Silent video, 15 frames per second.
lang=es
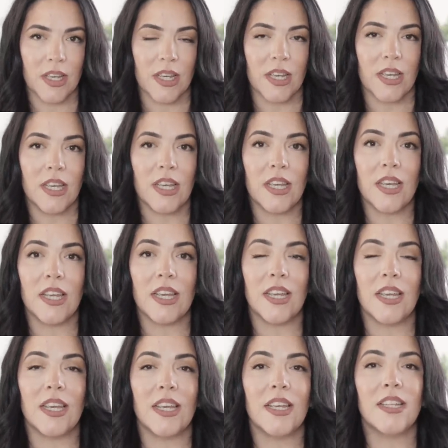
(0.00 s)

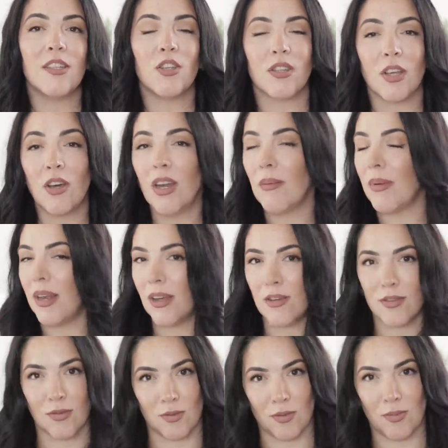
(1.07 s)
y yo tengo la mala
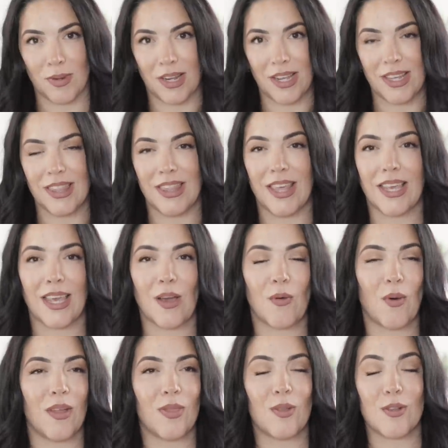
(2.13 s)
costumbre de que
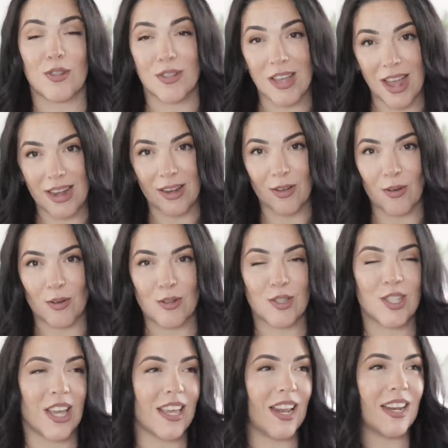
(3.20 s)
cuando salgo, si
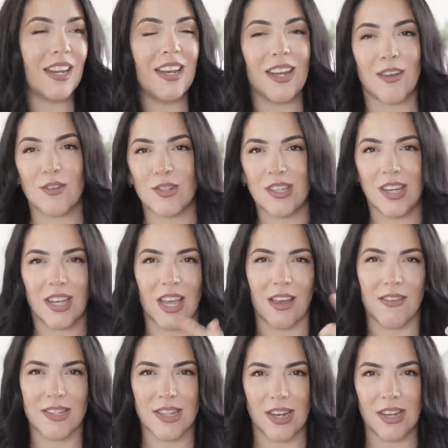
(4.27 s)
hay alguien en la cocina que ya va a
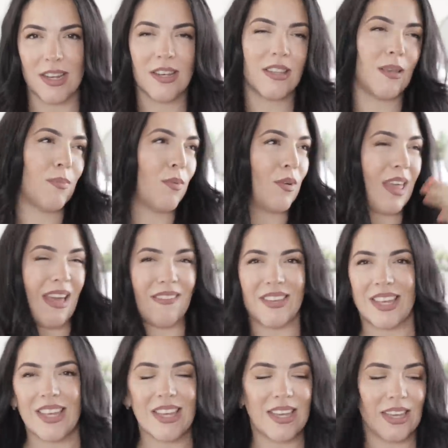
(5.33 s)
salir, tipo
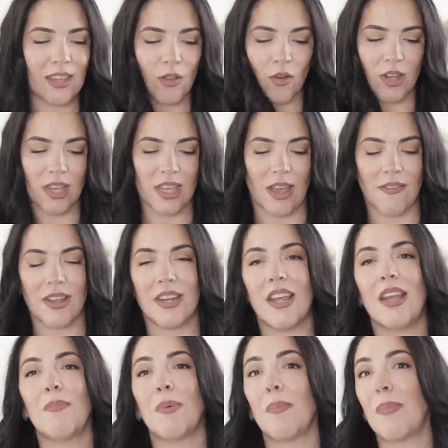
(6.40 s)
David, o que ya viene
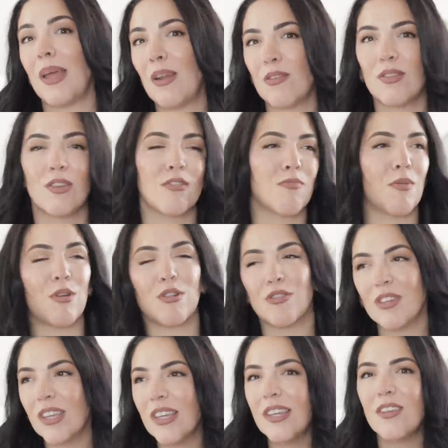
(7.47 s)
el papá de los niños por los
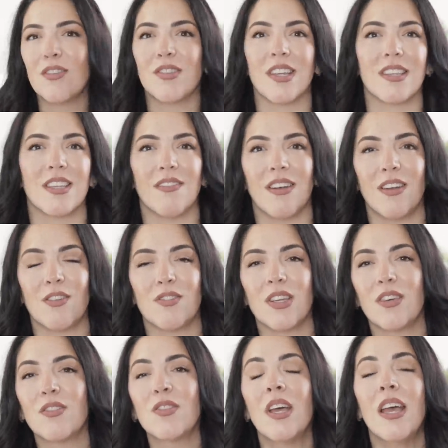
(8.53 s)
niños y ya se van los
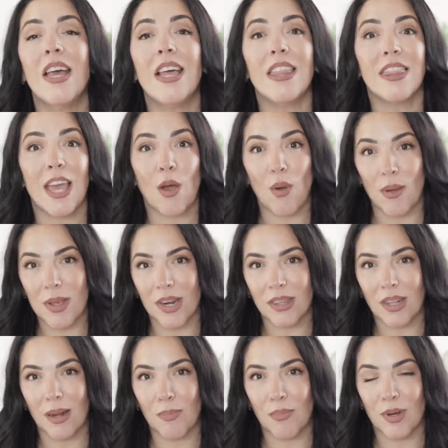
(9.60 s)
hijos, dejo abierta
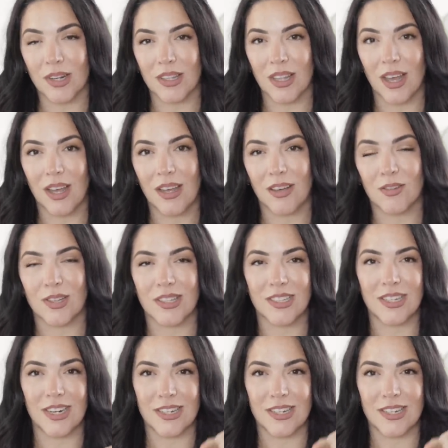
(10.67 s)
la puerta, o sea, sin el